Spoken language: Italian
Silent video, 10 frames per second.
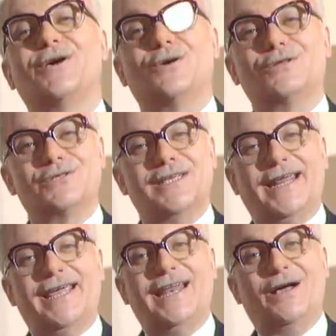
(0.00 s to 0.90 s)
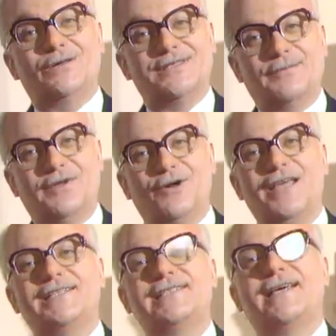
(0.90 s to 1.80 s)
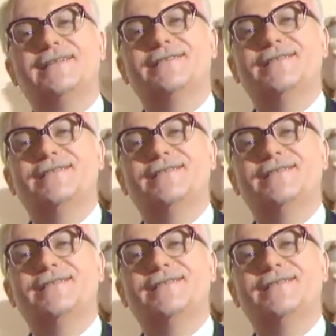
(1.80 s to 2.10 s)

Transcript: con serena consapevolezza,